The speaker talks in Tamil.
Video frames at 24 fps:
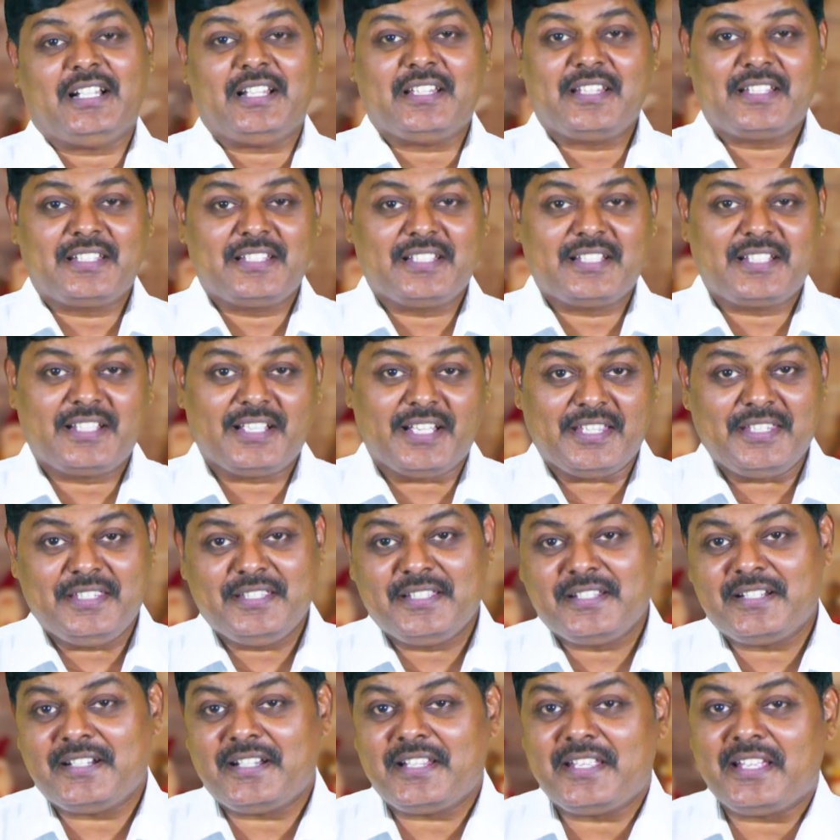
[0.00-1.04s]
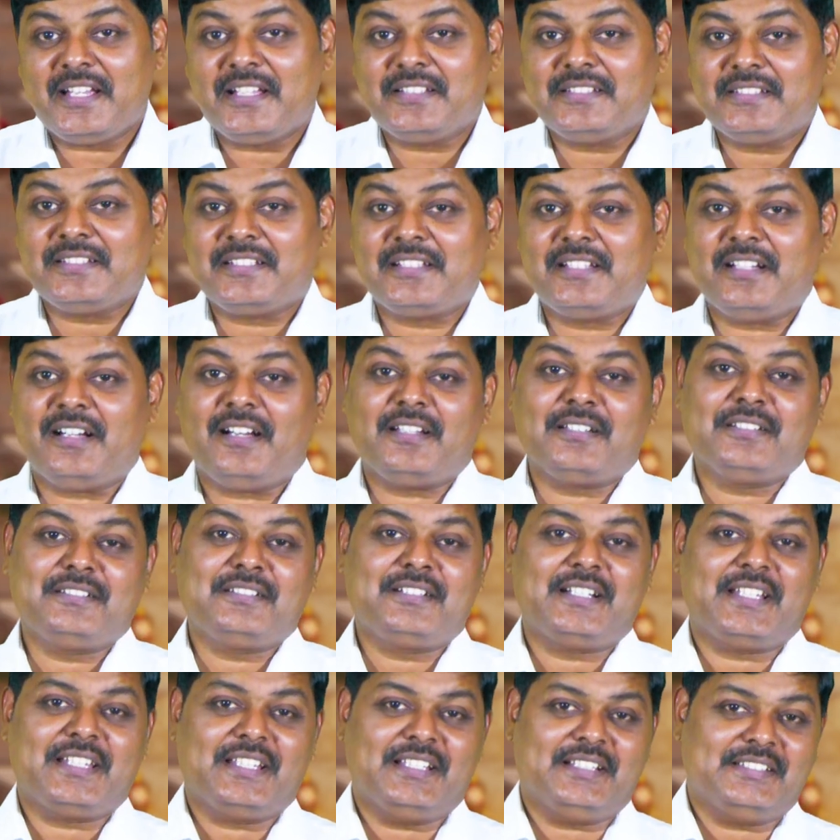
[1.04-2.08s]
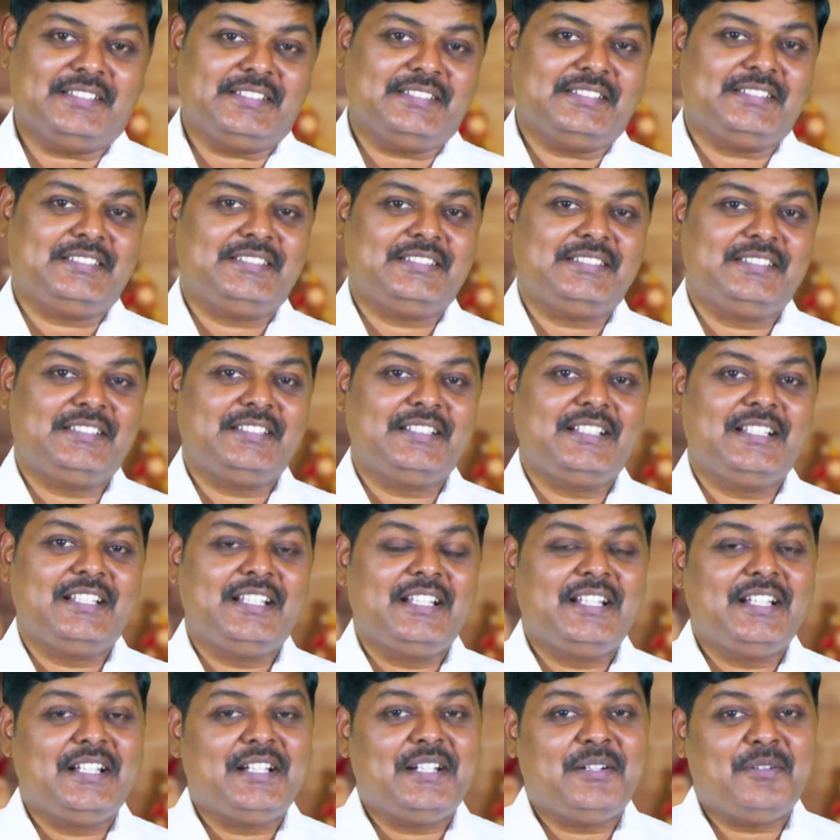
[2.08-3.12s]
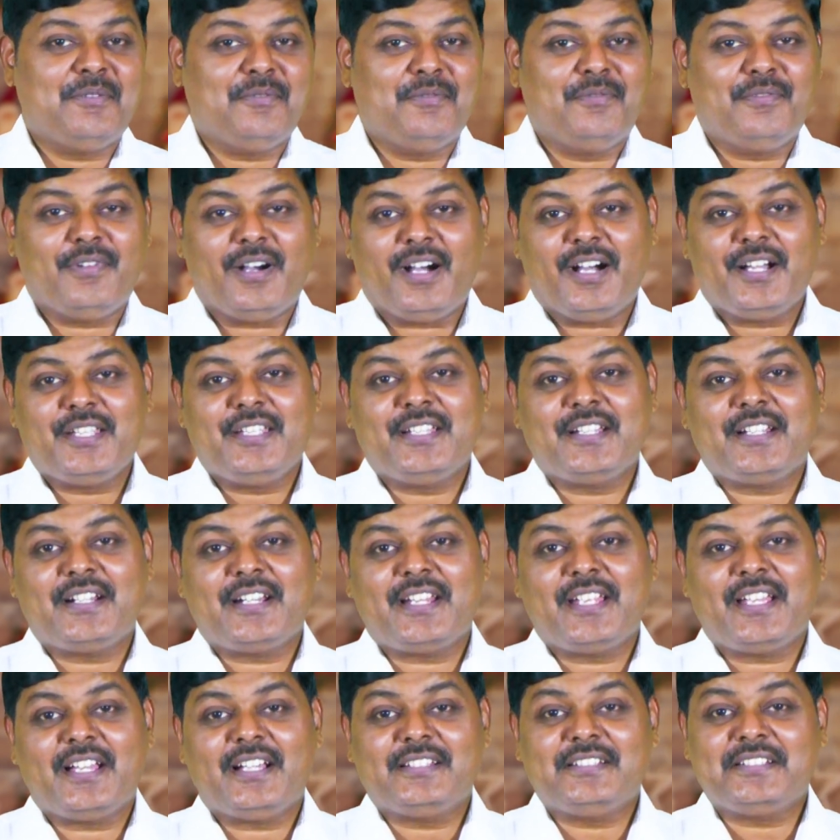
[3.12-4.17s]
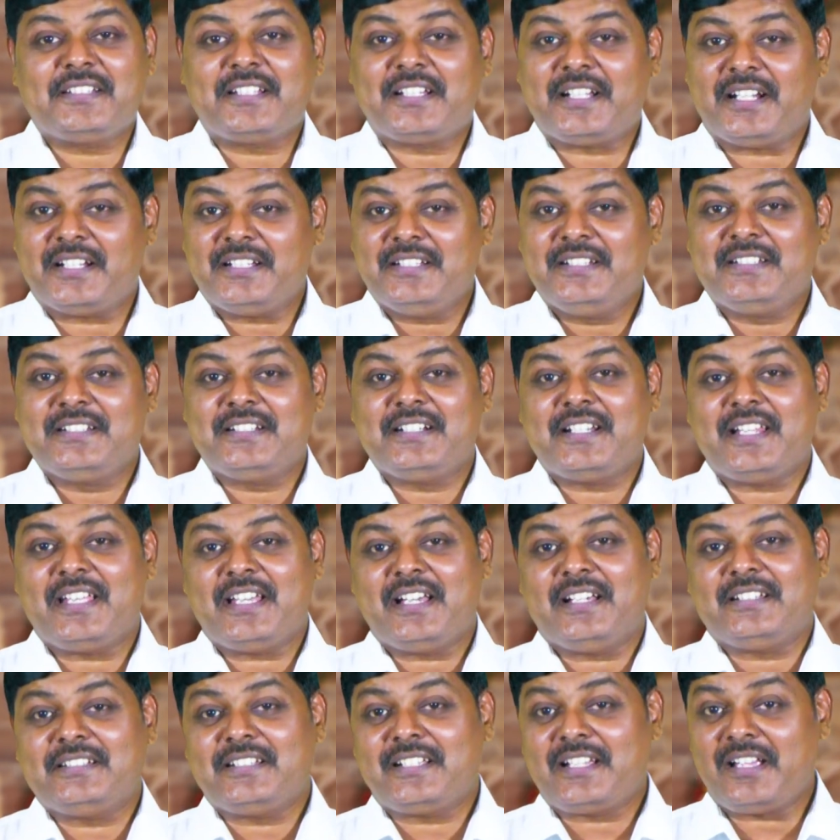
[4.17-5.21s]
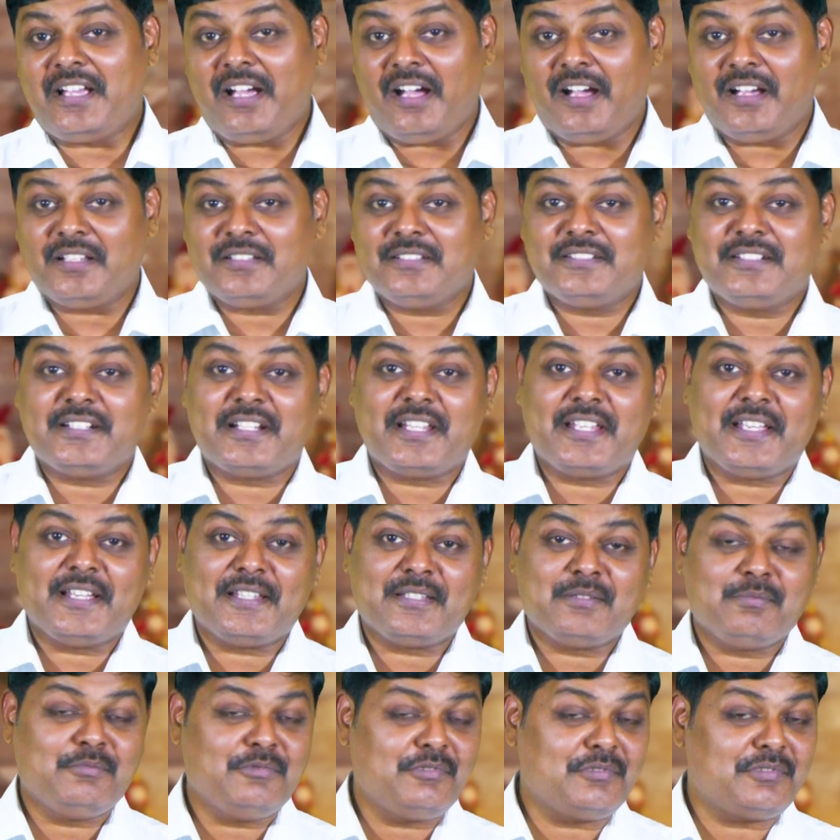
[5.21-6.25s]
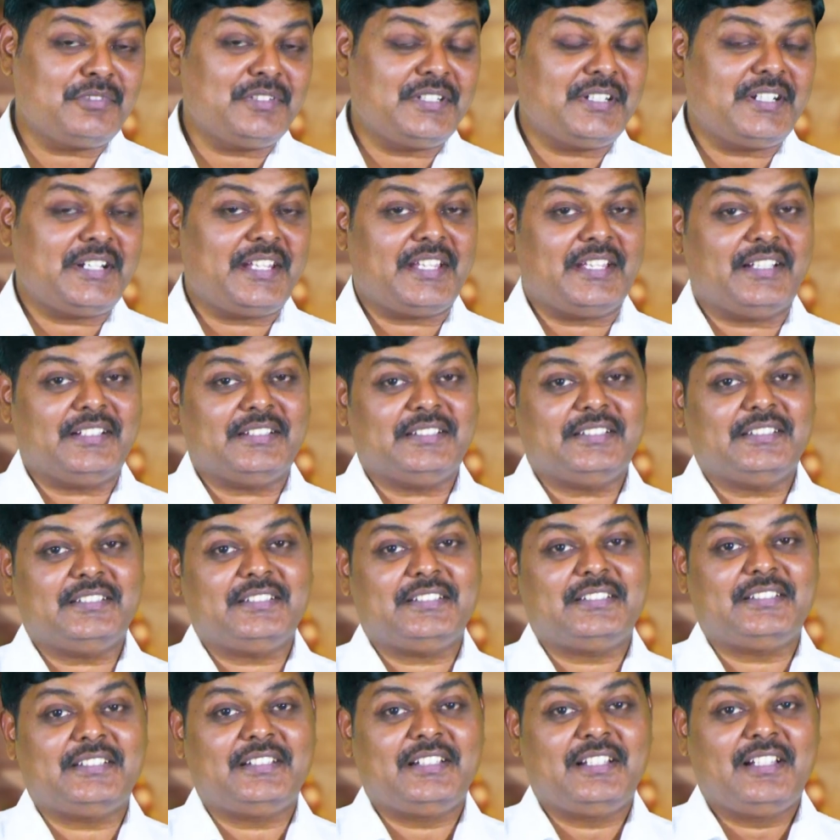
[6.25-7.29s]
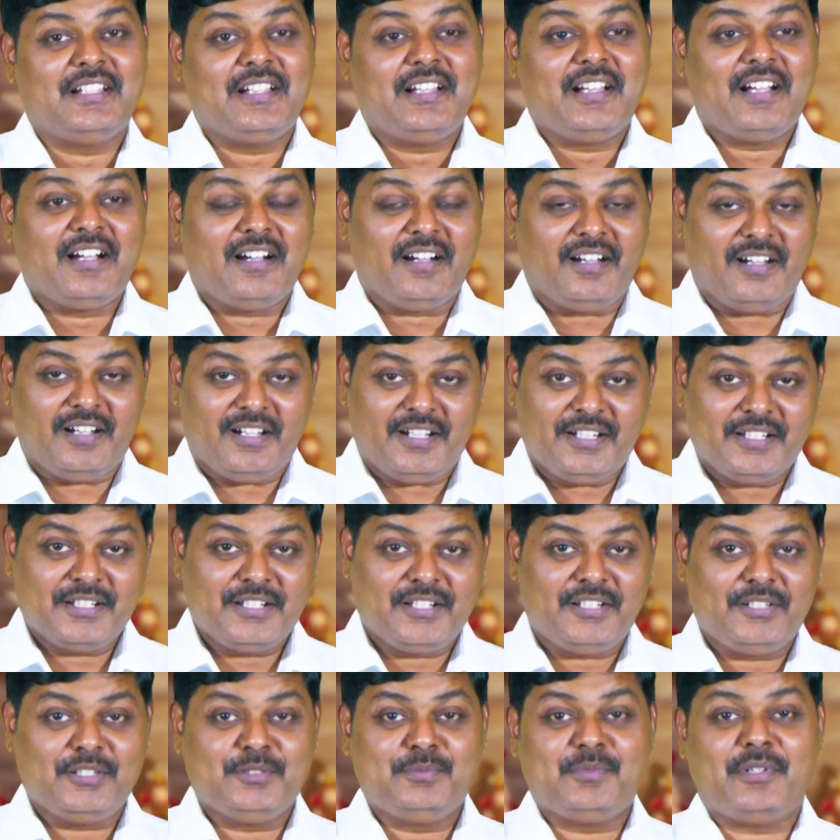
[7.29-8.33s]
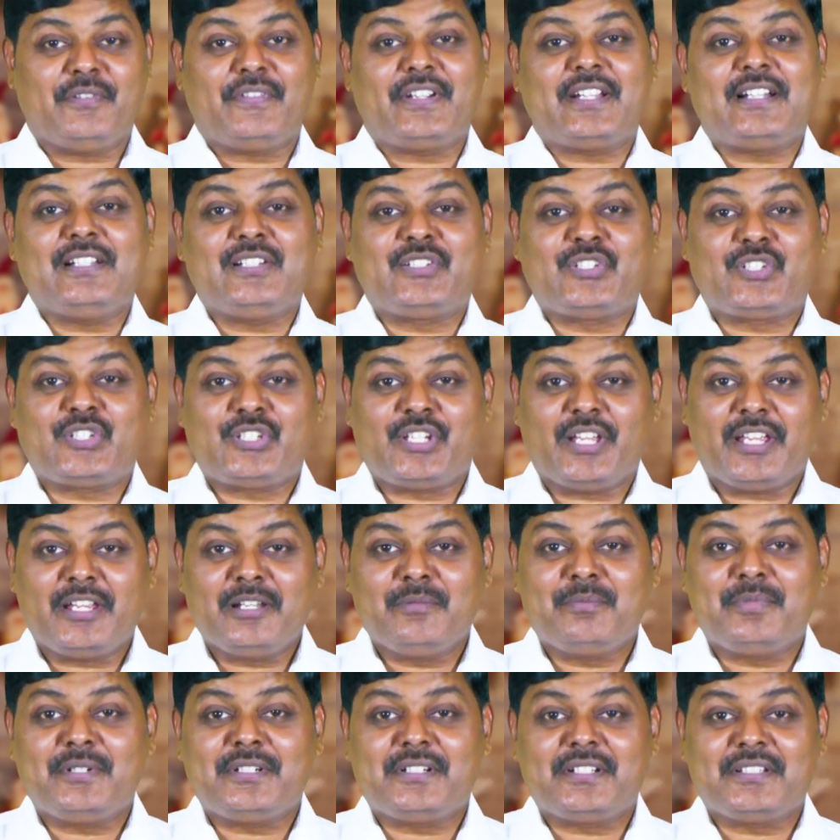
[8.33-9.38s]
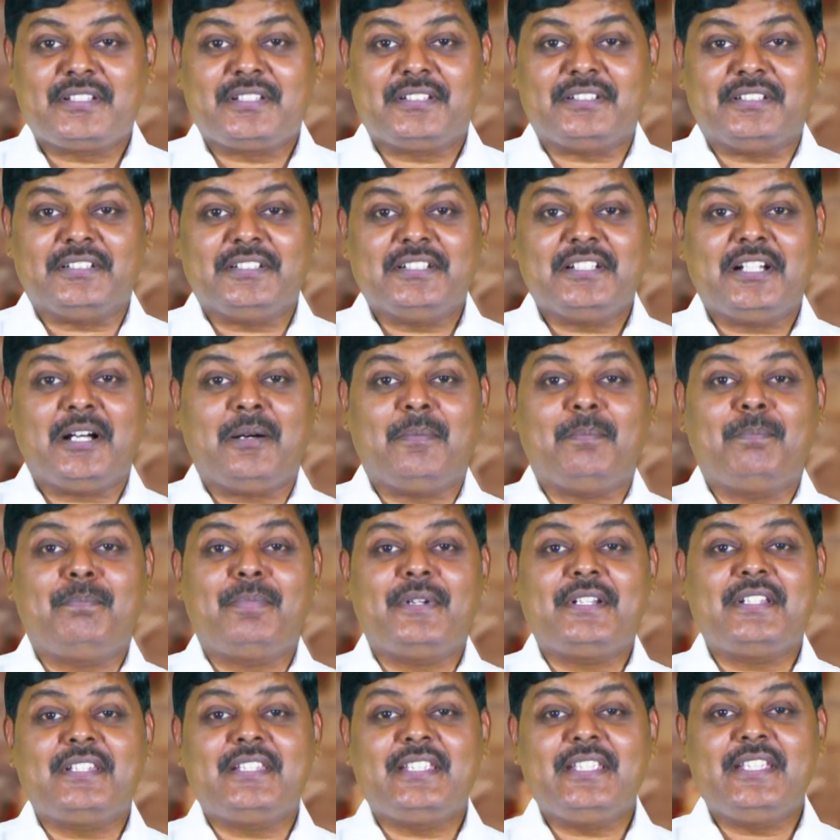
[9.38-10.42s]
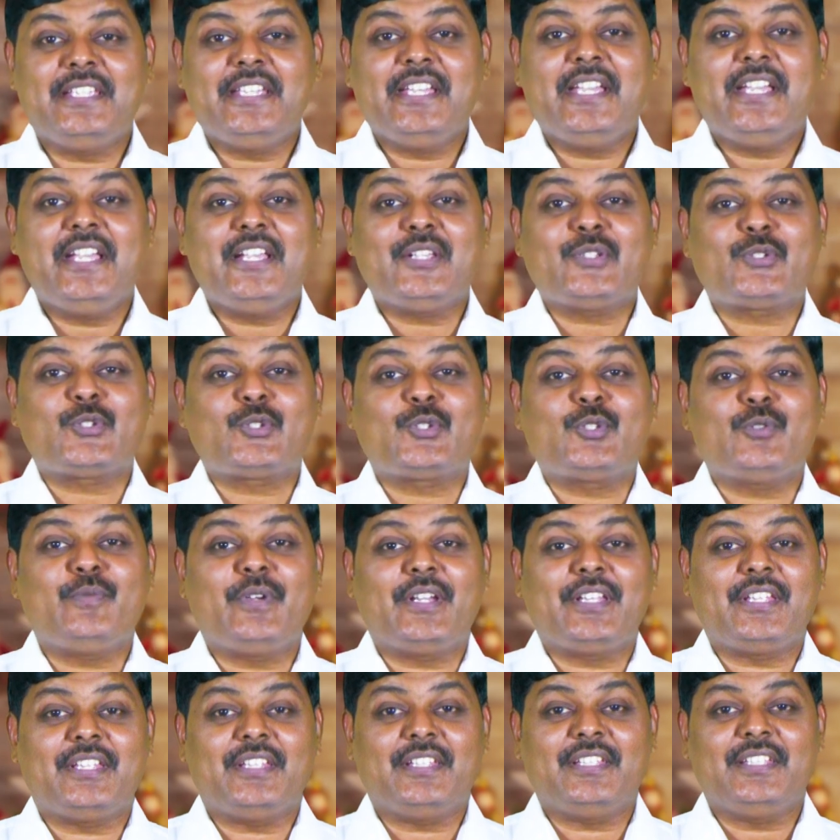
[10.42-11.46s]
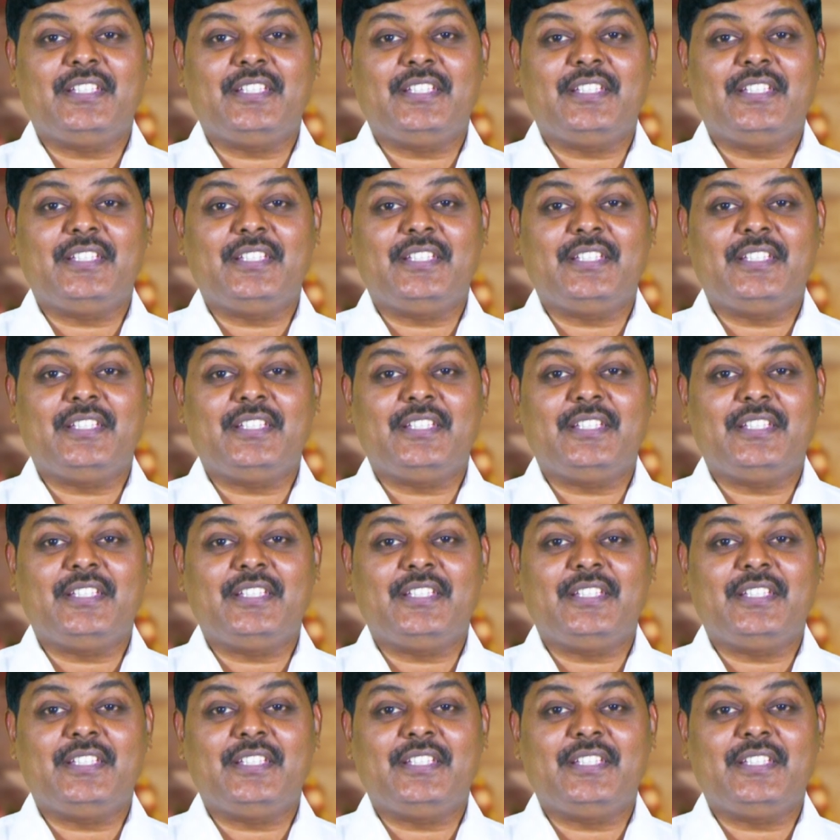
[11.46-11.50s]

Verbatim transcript: அதுக்கு கையும் கிடையாது காலும் கிடையாது வாயும் கிடையாது கண்ணும் கிடையாது காதும் கிடையாது மூக்கும் கிடையாது ஆனாலும் அவைகள் செயல்பட்டது அப்பன் இயேசுவை